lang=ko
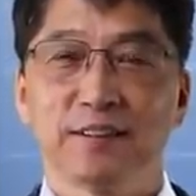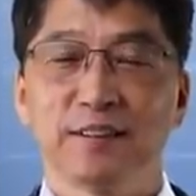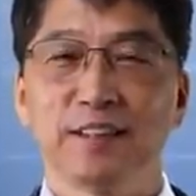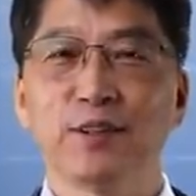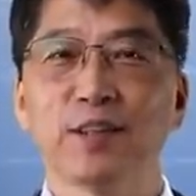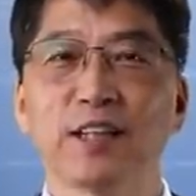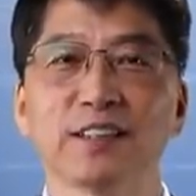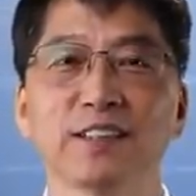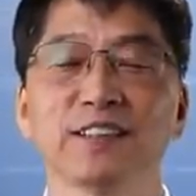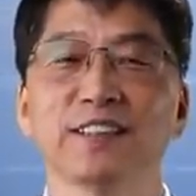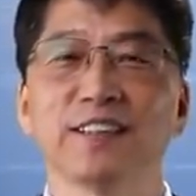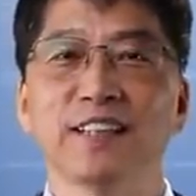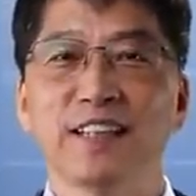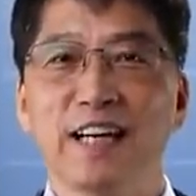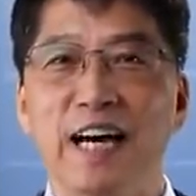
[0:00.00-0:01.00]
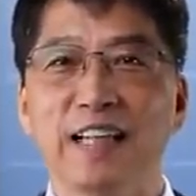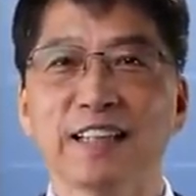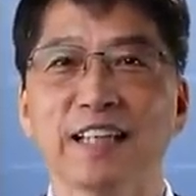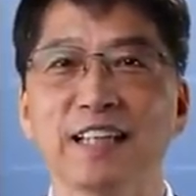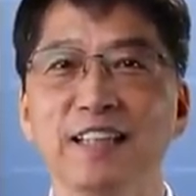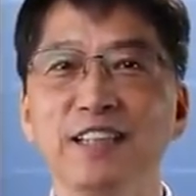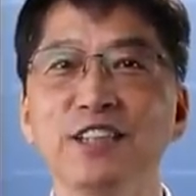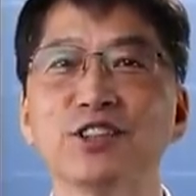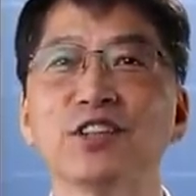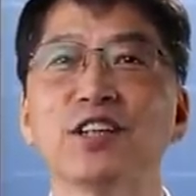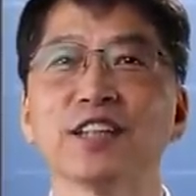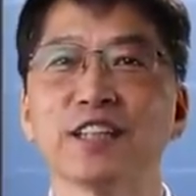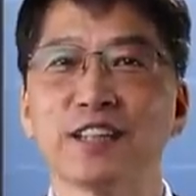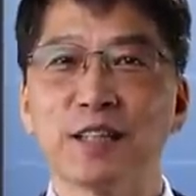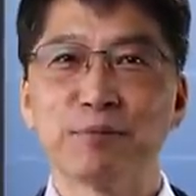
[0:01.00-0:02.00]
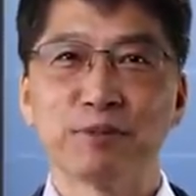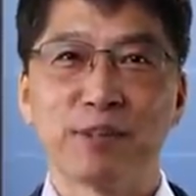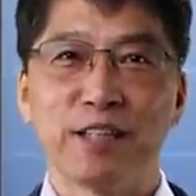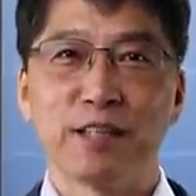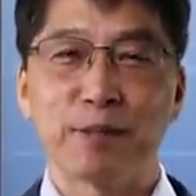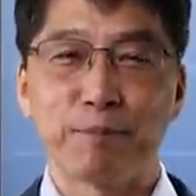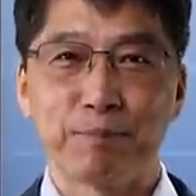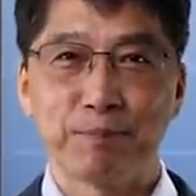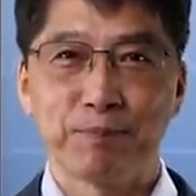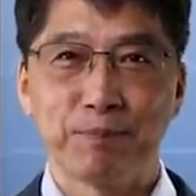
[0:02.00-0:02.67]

이와 같은 한계를 인정하기 때문에